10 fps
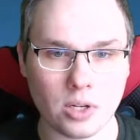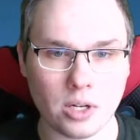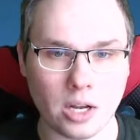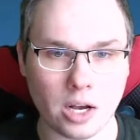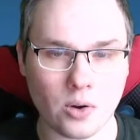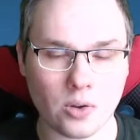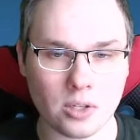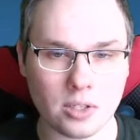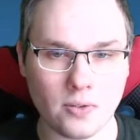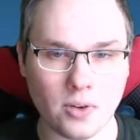na
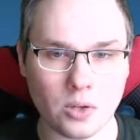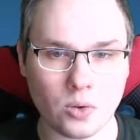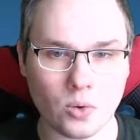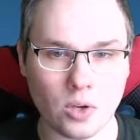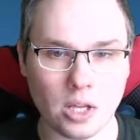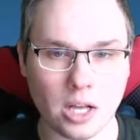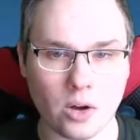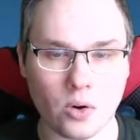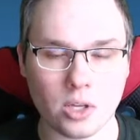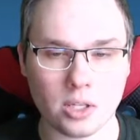koniec eventu i na
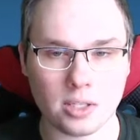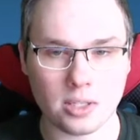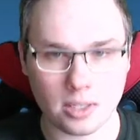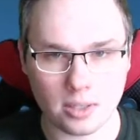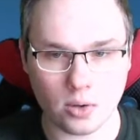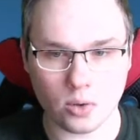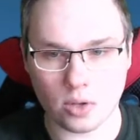koniec sezonu.